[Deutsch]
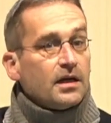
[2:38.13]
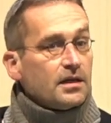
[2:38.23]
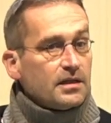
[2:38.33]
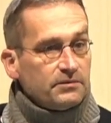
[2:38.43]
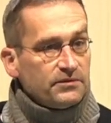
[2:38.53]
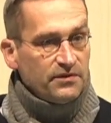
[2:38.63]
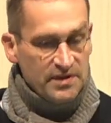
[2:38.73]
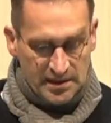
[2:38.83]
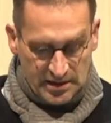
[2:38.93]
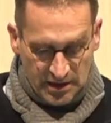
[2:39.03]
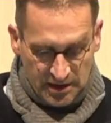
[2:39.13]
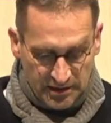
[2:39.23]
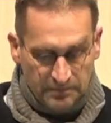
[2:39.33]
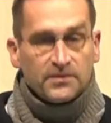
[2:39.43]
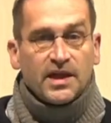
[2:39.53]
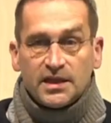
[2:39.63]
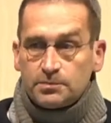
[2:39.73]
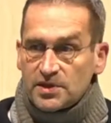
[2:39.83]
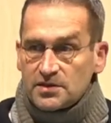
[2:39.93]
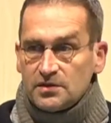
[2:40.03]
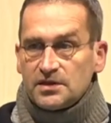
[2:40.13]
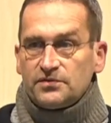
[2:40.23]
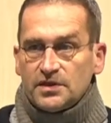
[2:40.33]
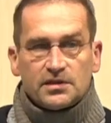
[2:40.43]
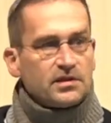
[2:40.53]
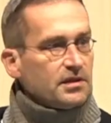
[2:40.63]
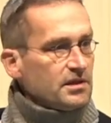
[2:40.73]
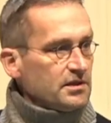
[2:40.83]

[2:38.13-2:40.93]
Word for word: Äh, wir wissen es nicht. Ich persönlich finde